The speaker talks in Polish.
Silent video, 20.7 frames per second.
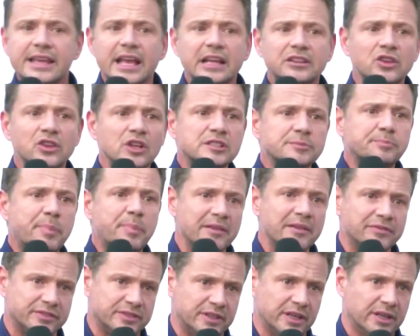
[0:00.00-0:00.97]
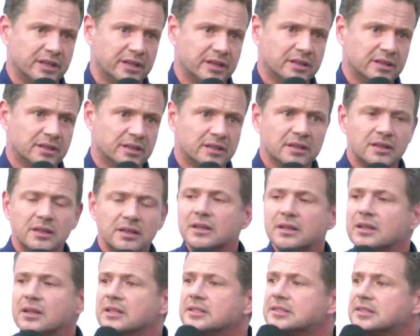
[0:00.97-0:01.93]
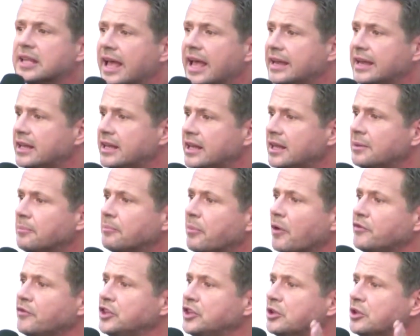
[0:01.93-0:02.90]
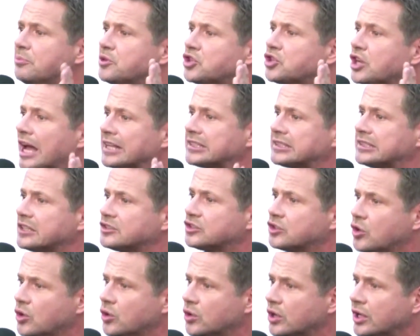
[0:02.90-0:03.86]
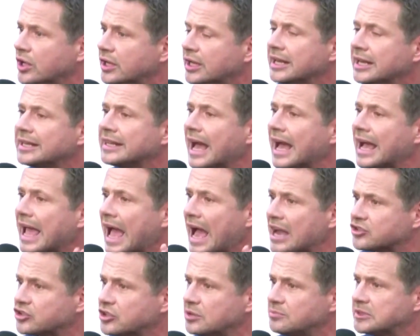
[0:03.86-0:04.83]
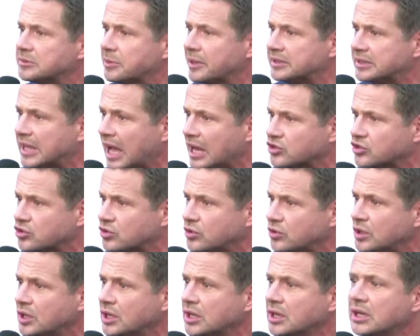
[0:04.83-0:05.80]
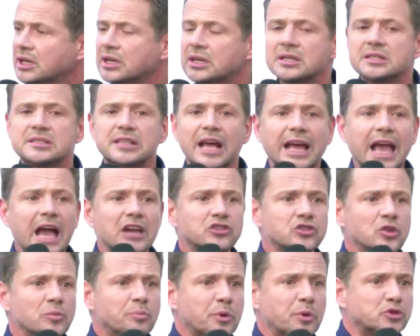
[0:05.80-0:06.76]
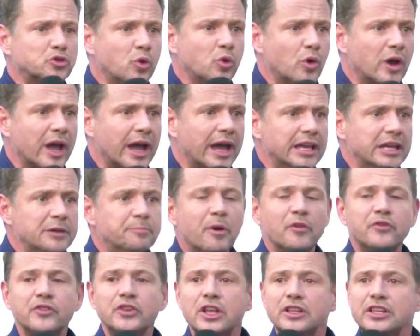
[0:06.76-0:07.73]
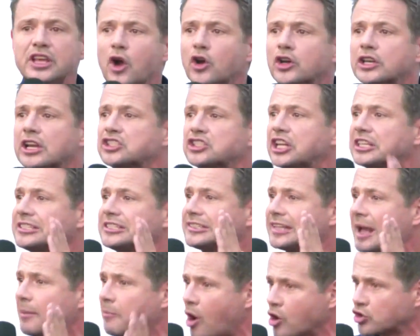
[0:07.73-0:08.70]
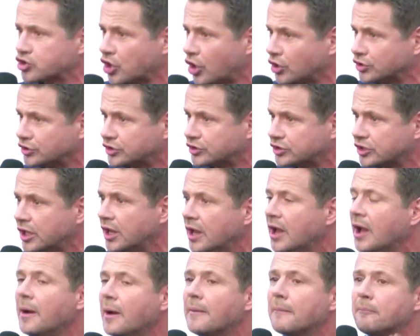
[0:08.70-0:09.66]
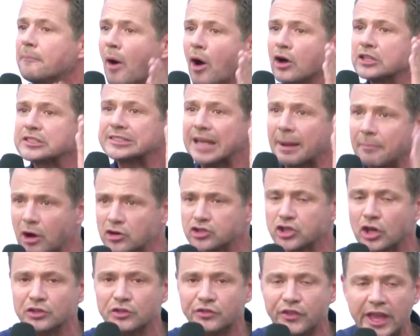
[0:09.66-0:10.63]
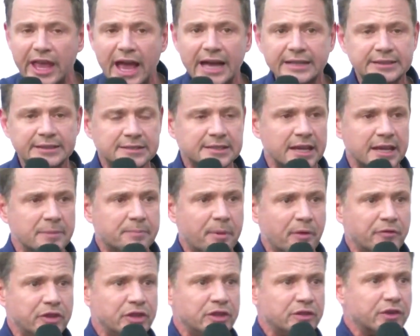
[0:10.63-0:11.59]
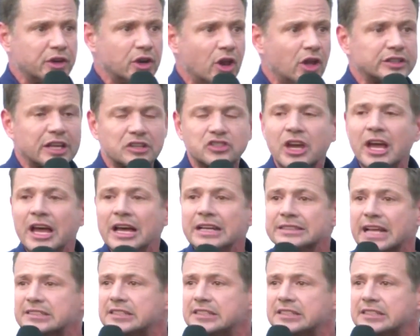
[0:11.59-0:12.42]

Ale jedno jest pewne. Ceny powinny być jasne z góry na każdym cmentarzu, za każdą posługę i powinien je określać samorząd, bo samorząd wie, jak te ceny powinny wyglądać.